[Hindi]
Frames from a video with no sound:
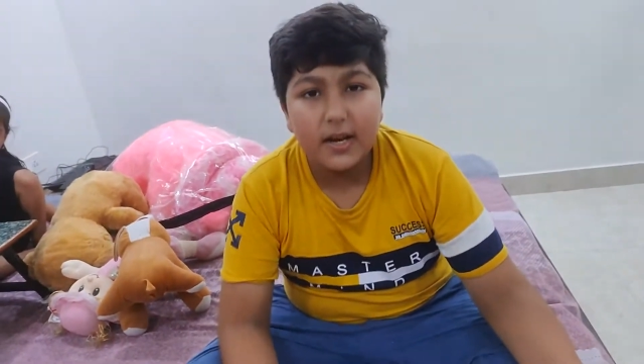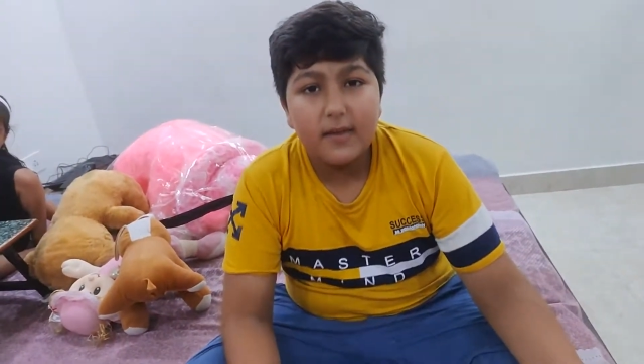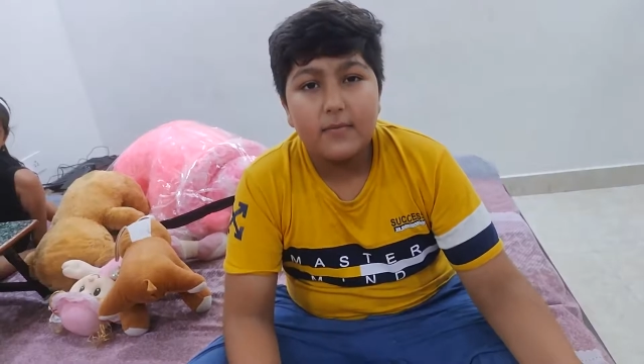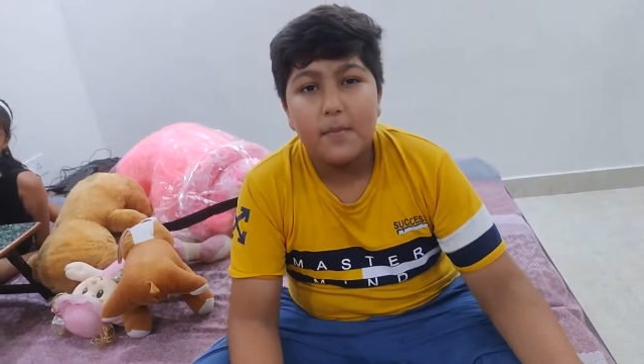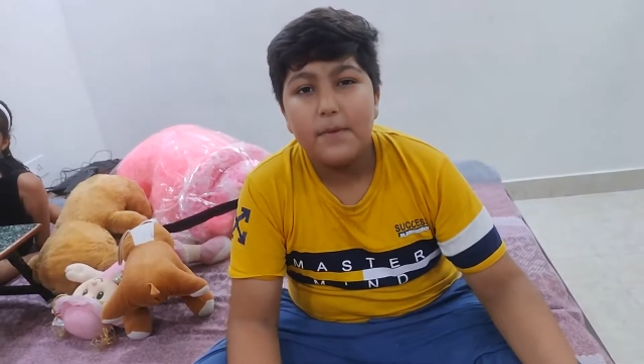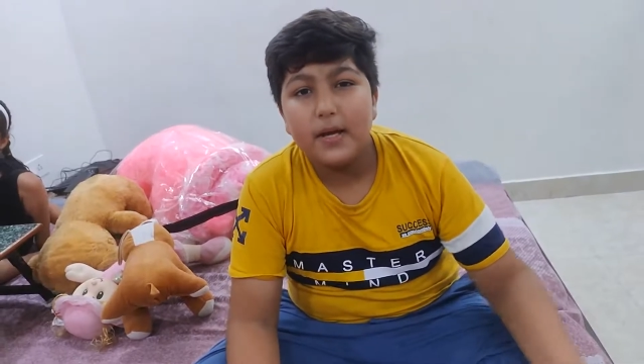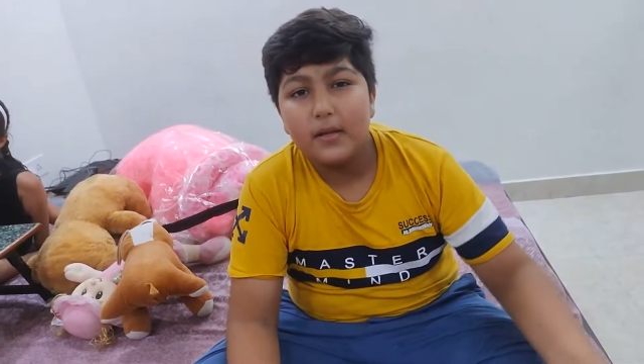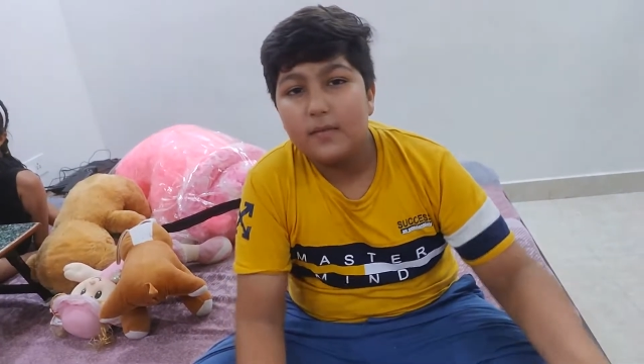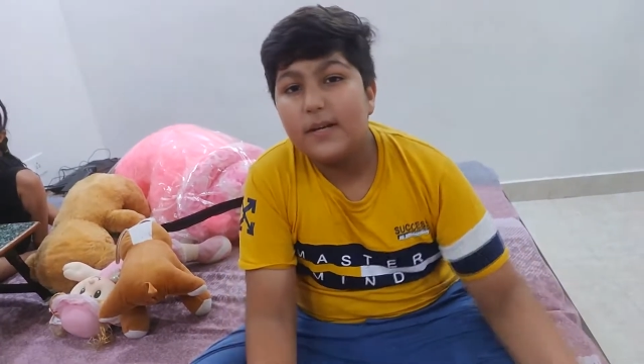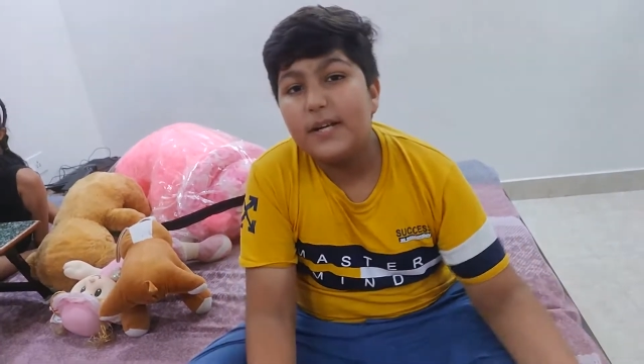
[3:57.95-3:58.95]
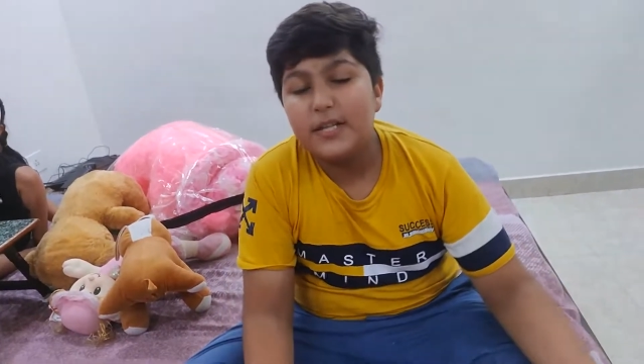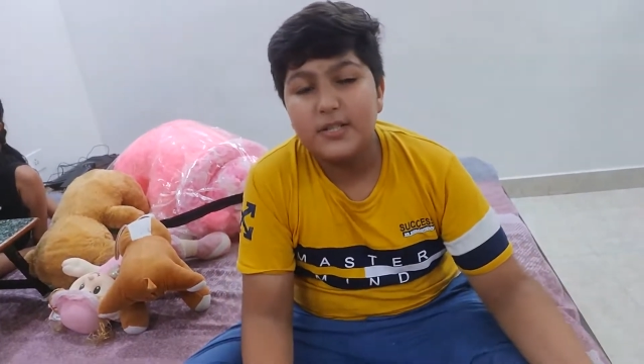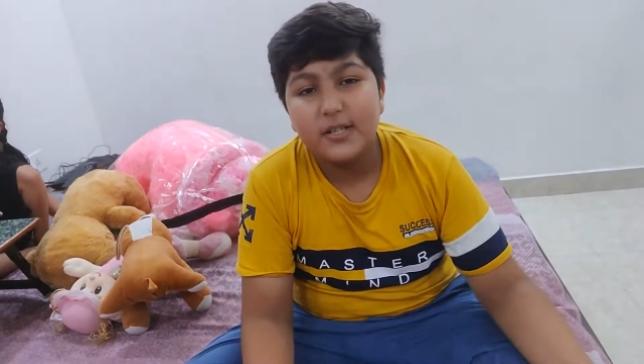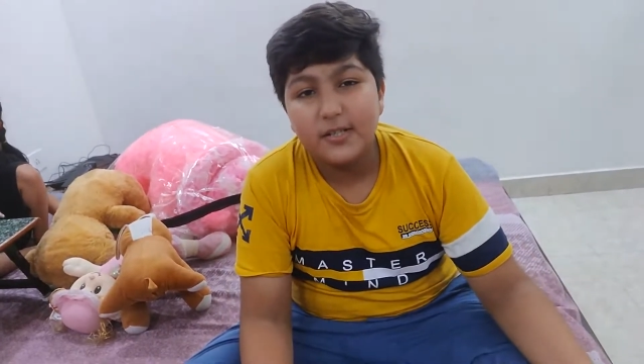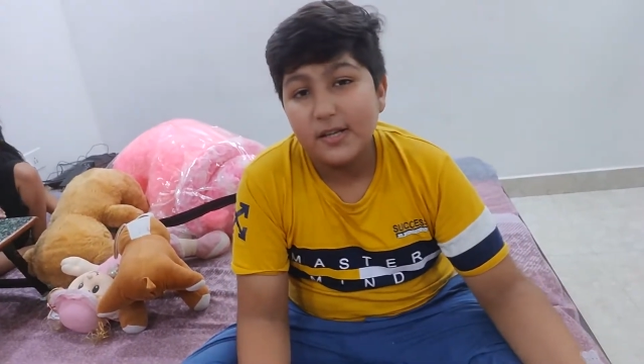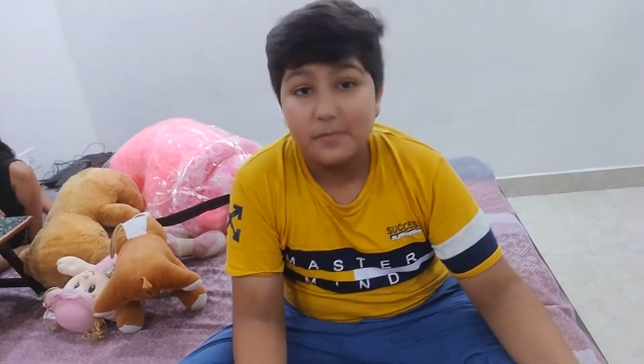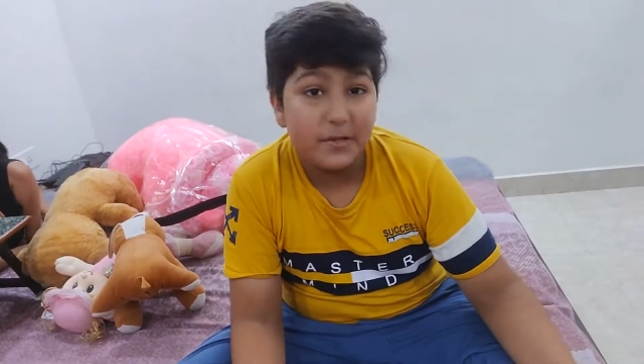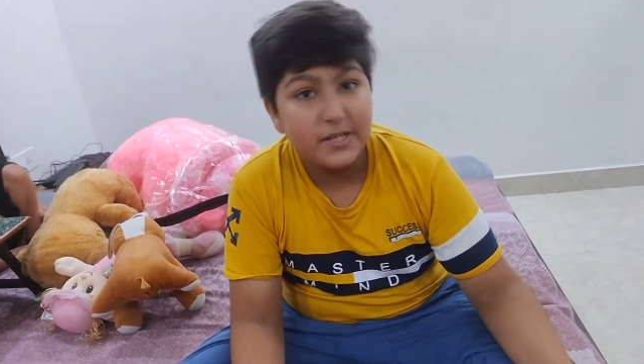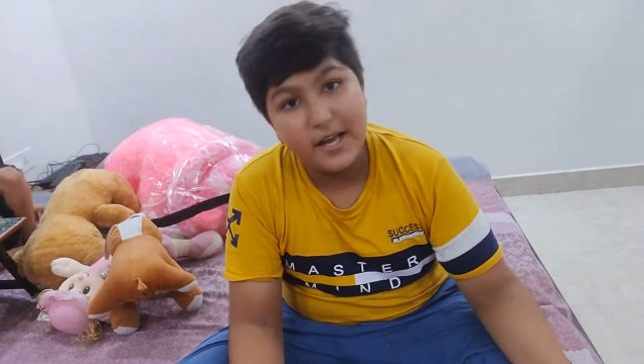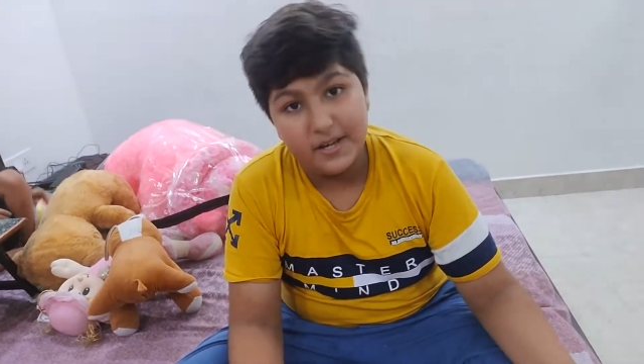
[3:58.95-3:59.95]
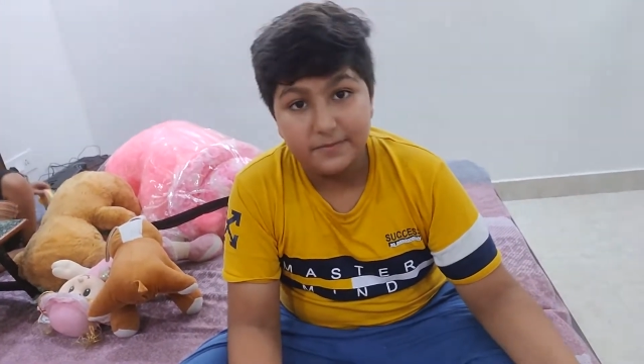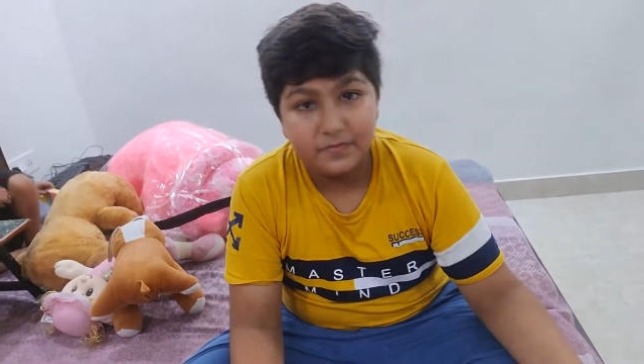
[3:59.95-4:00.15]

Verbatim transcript: नहीं तो मम्मी कहती है एक बार टेस्ट कर ले बढ़िया है